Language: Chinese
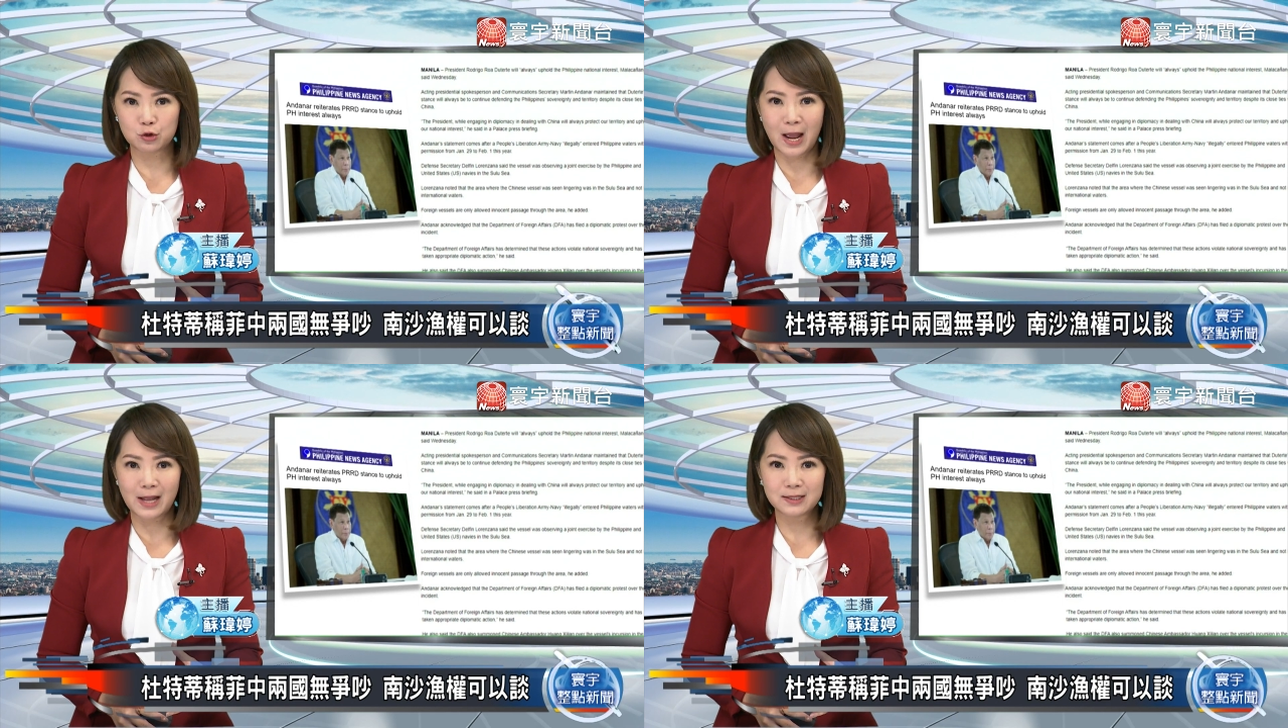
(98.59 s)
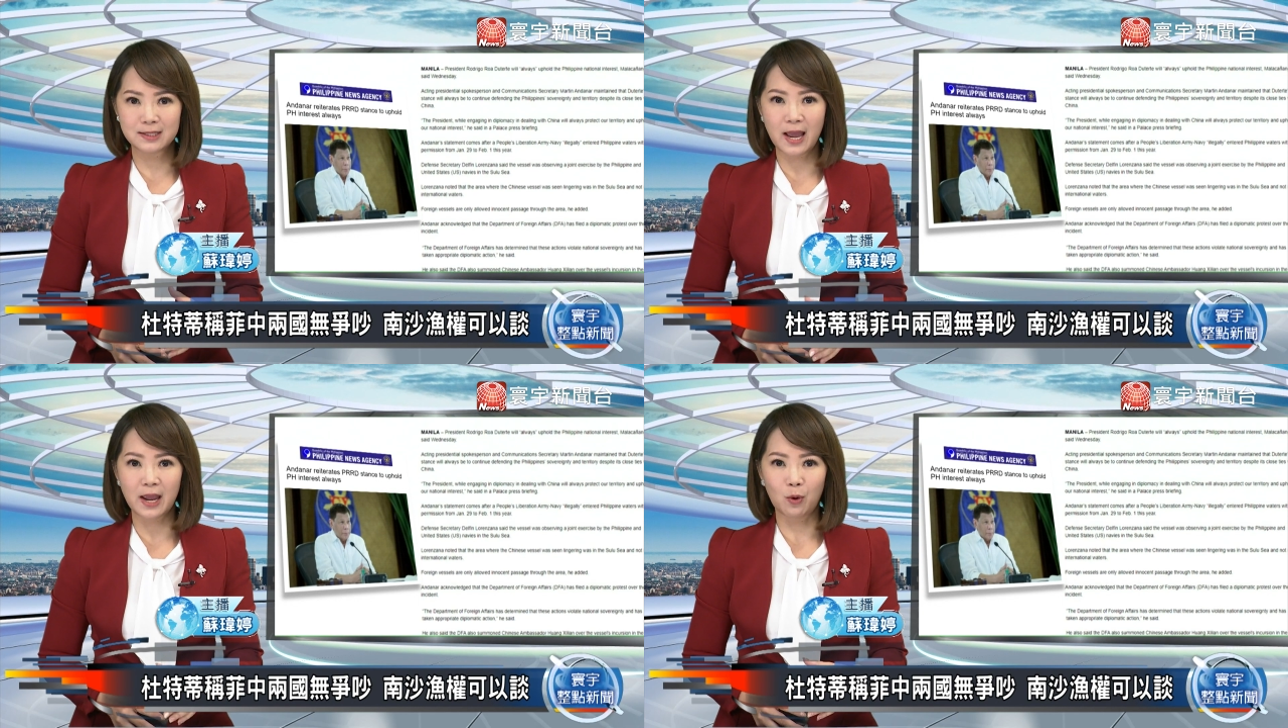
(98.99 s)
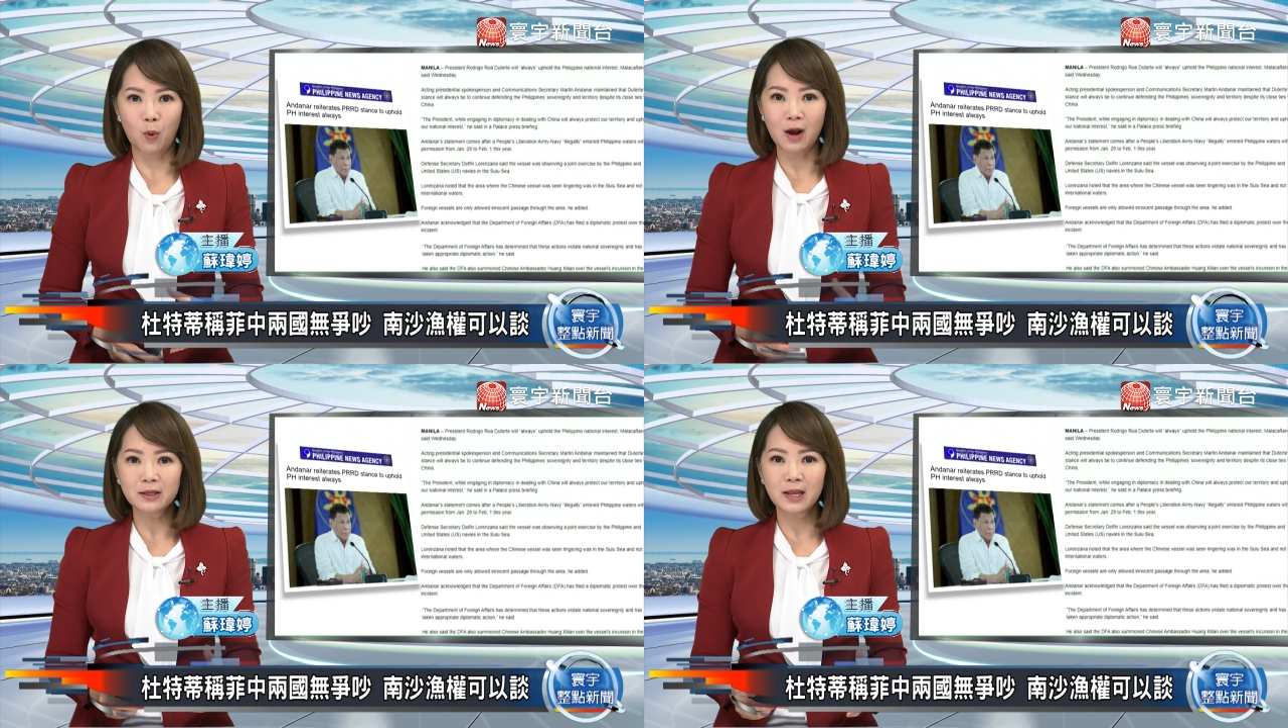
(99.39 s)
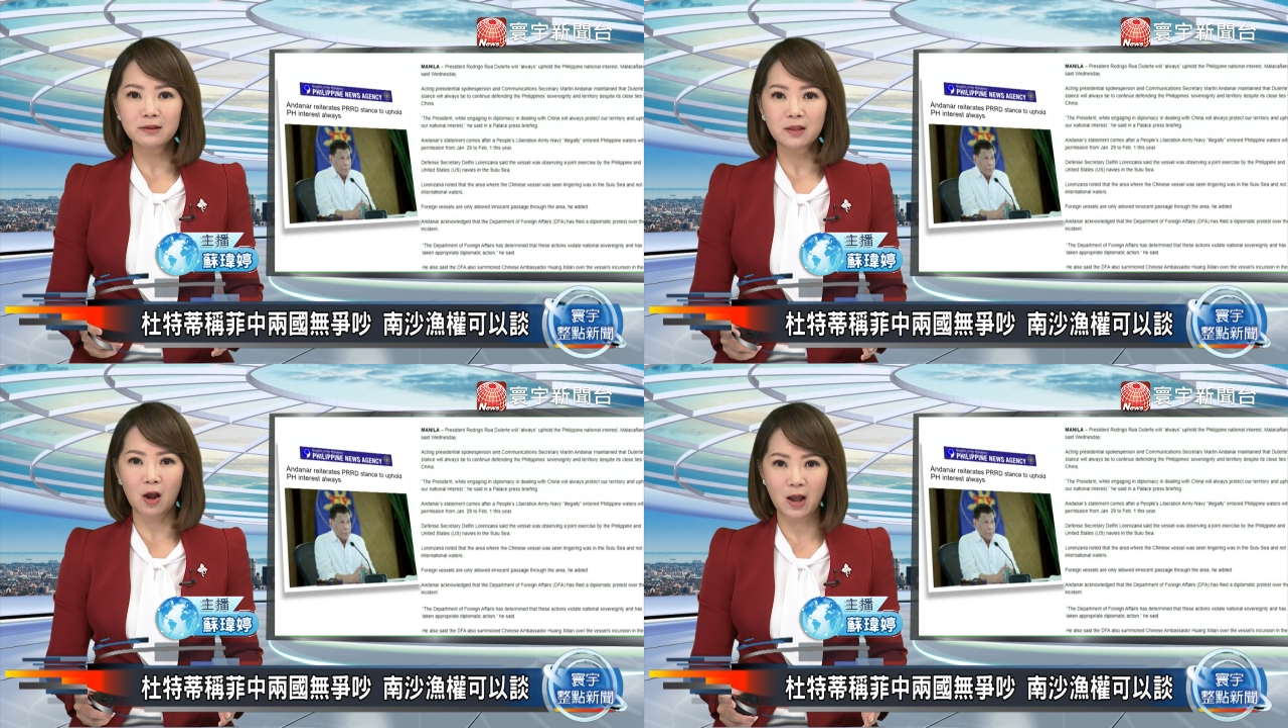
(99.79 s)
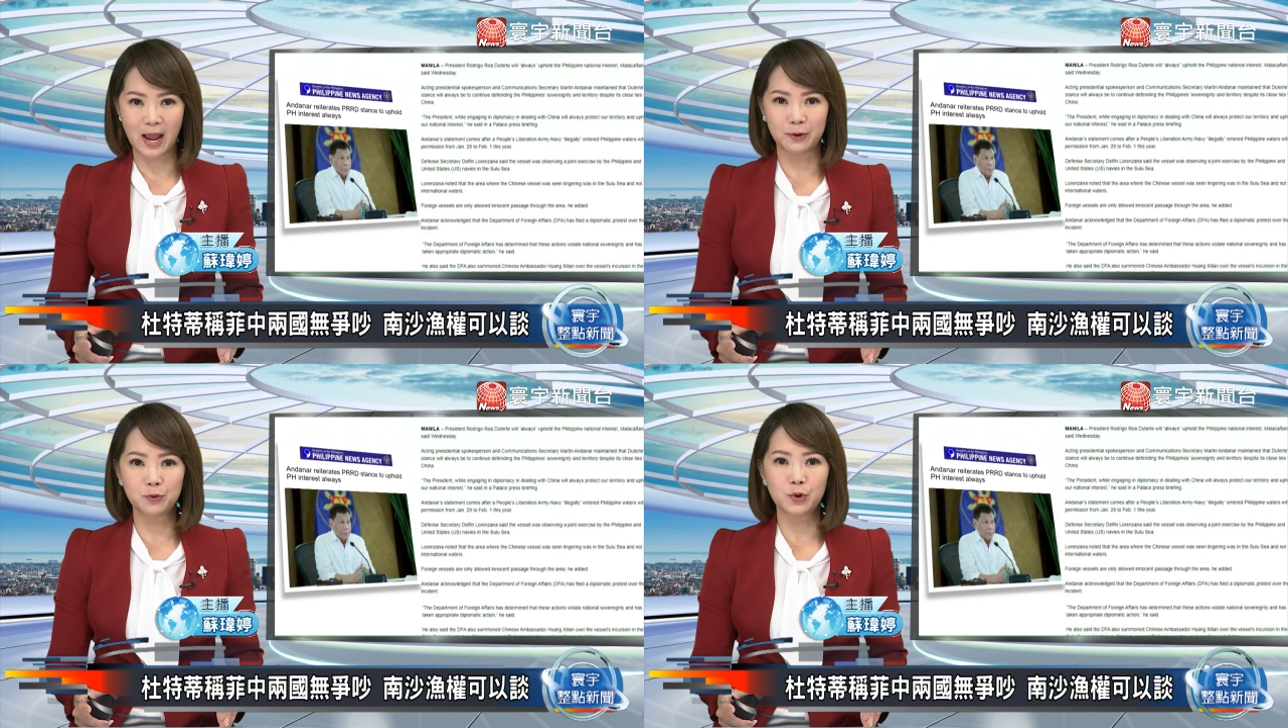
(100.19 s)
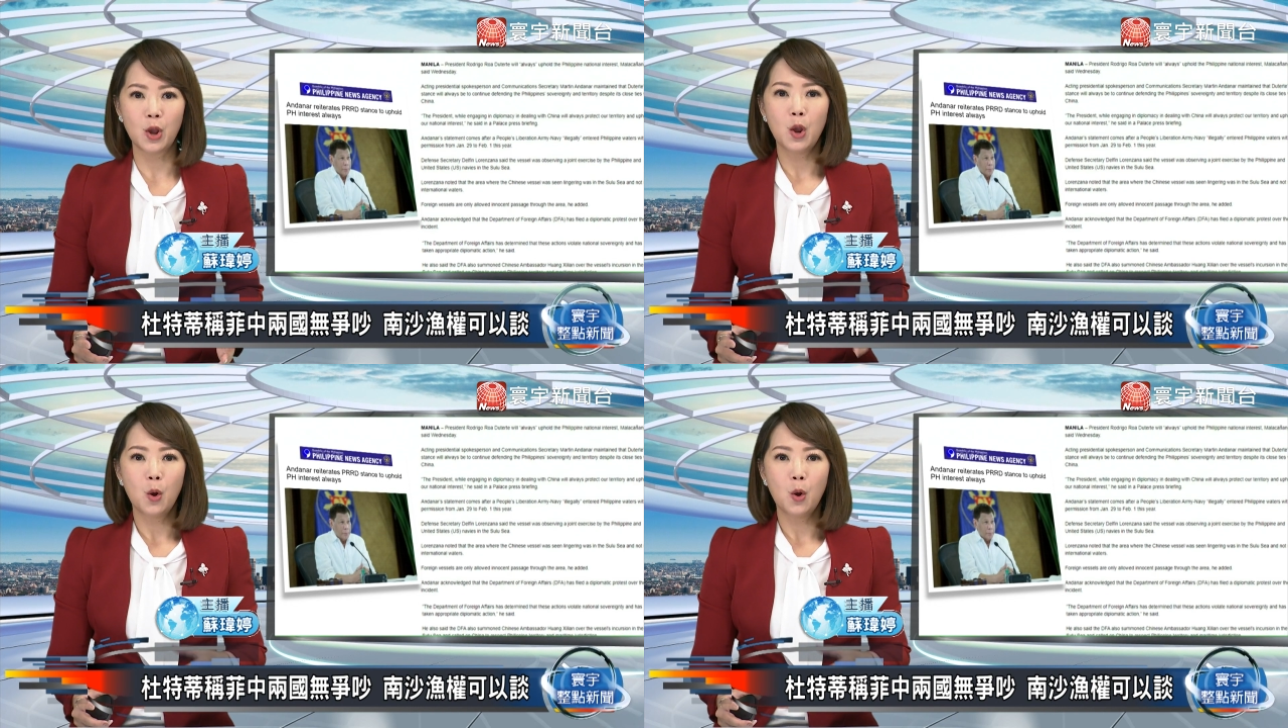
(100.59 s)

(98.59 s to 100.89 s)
船在黄岩岛海域